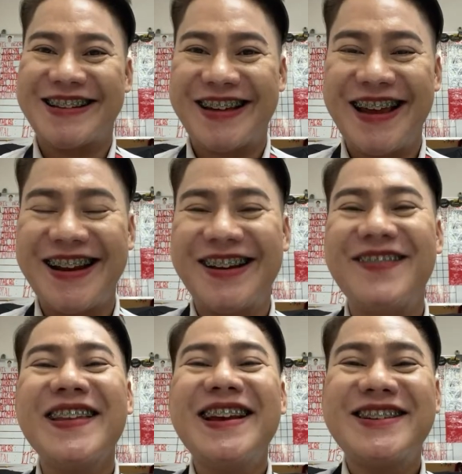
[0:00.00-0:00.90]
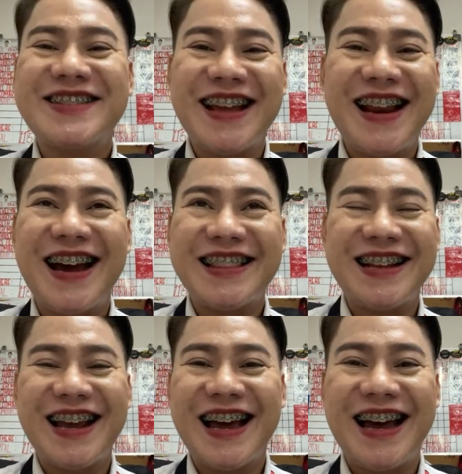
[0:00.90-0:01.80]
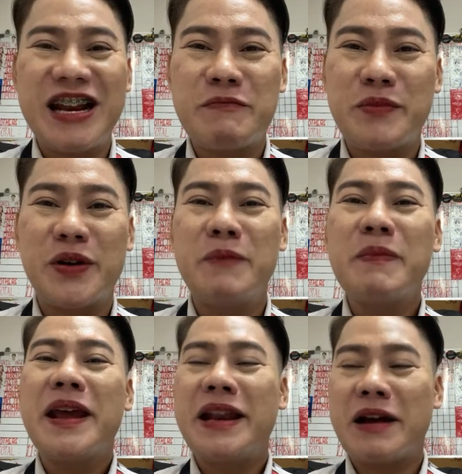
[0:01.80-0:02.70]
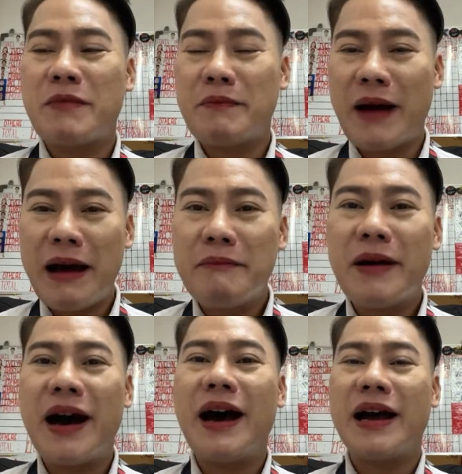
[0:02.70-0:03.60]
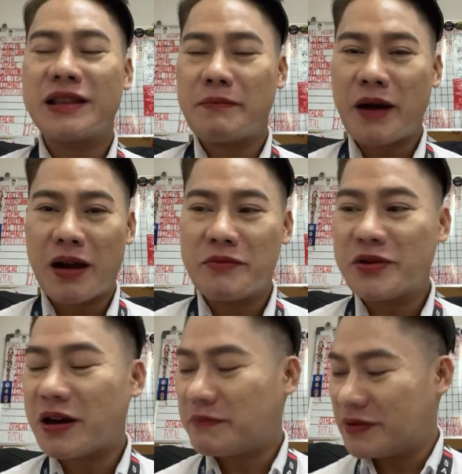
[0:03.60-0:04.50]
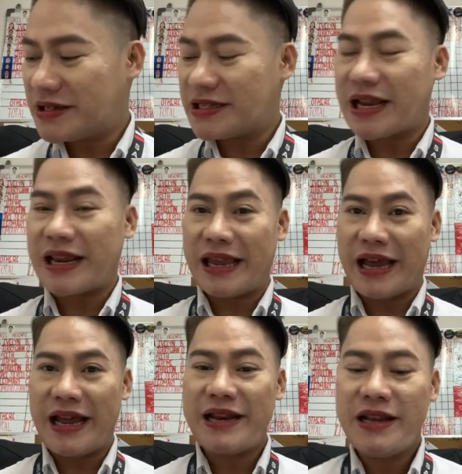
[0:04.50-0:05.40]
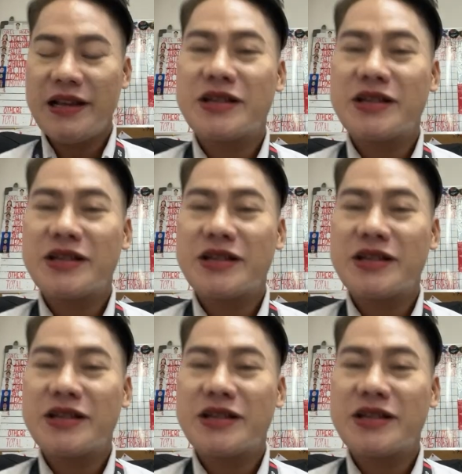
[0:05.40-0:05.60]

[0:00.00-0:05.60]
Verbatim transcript: So, ayan o. Oh. So, sa lahat na naghahanap po ng mababa at napakamura po na sasakyan,